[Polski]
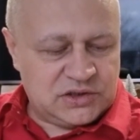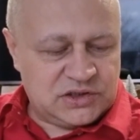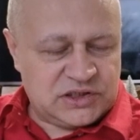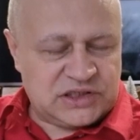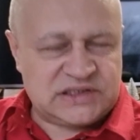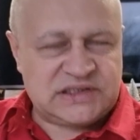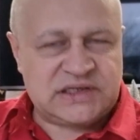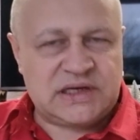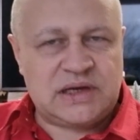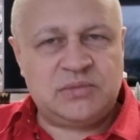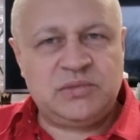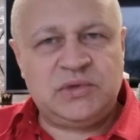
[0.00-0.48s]

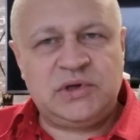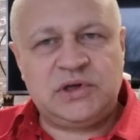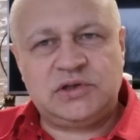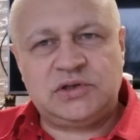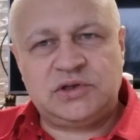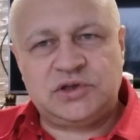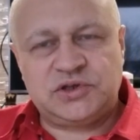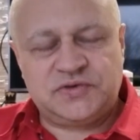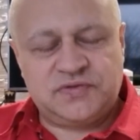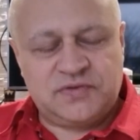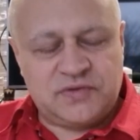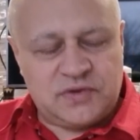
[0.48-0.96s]
Czasami
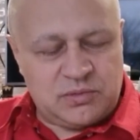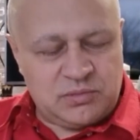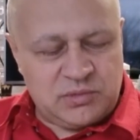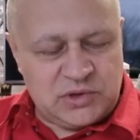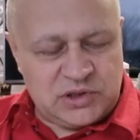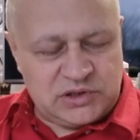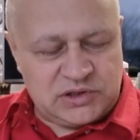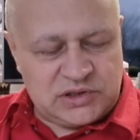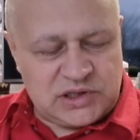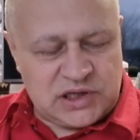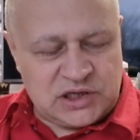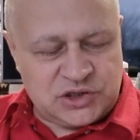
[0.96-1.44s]
ktoś w
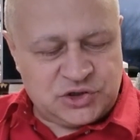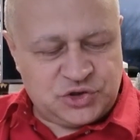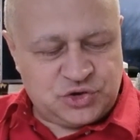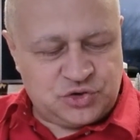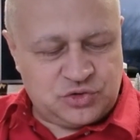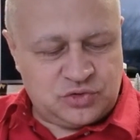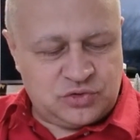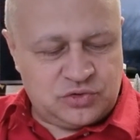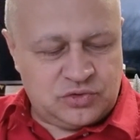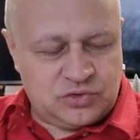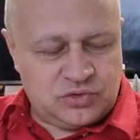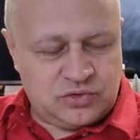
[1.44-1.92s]

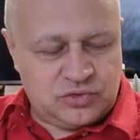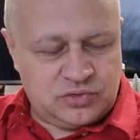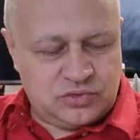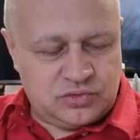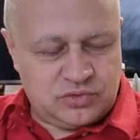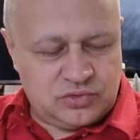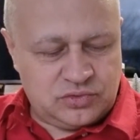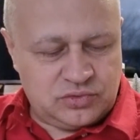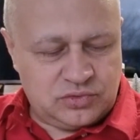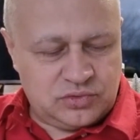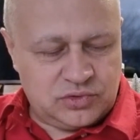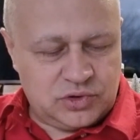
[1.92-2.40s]
komentarzu
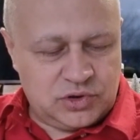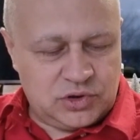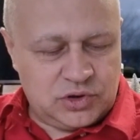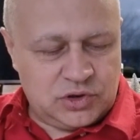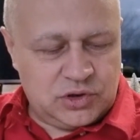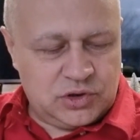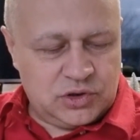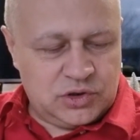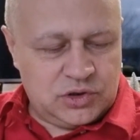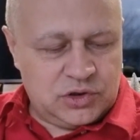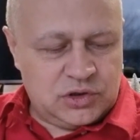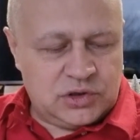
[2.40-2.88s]

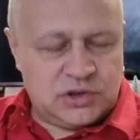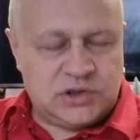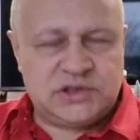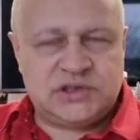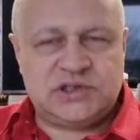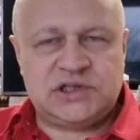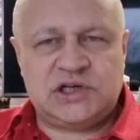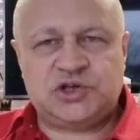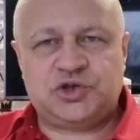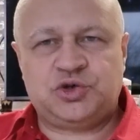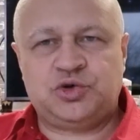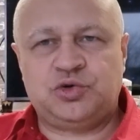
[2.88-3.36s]

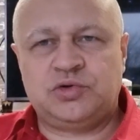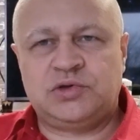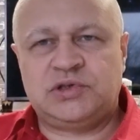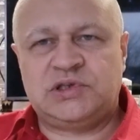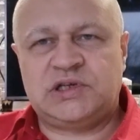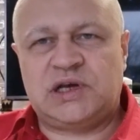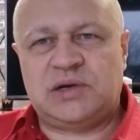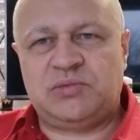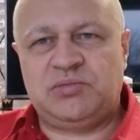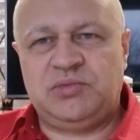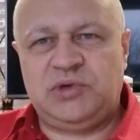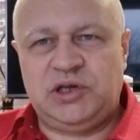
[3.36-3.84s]

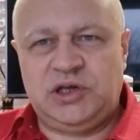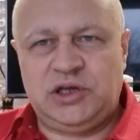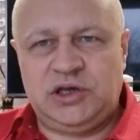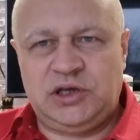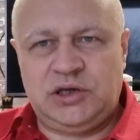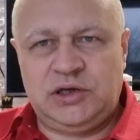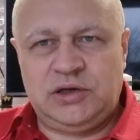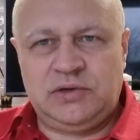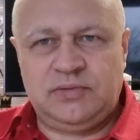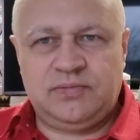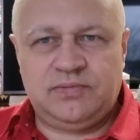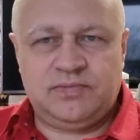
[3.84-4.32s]
zarzuca
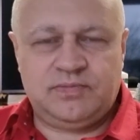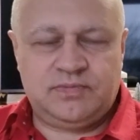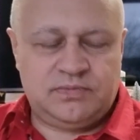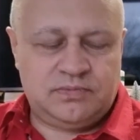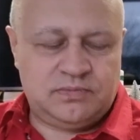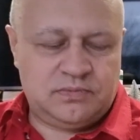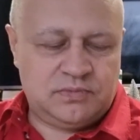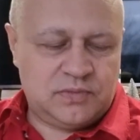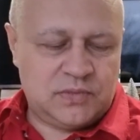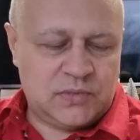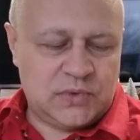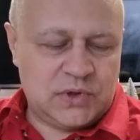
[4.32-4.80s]
mi,
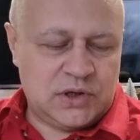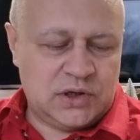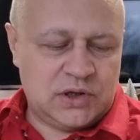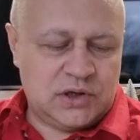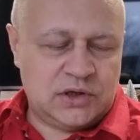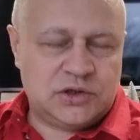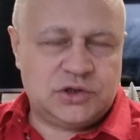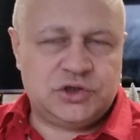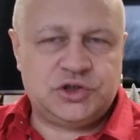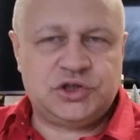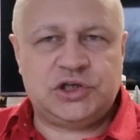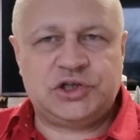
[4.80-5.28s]

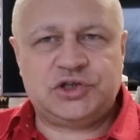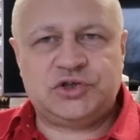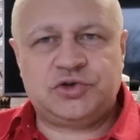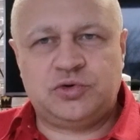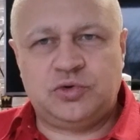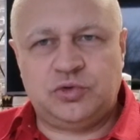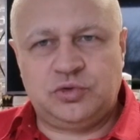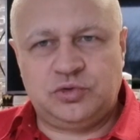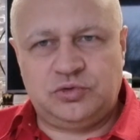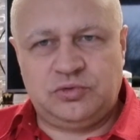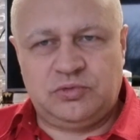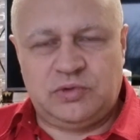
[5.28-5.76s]
że
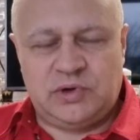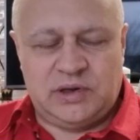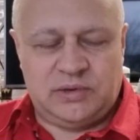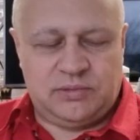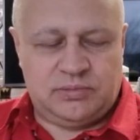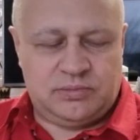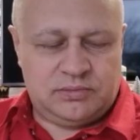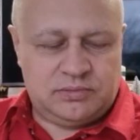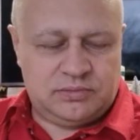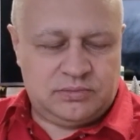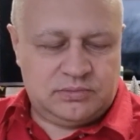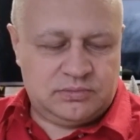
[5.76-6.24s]

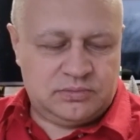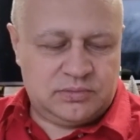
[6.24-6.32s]
schudłem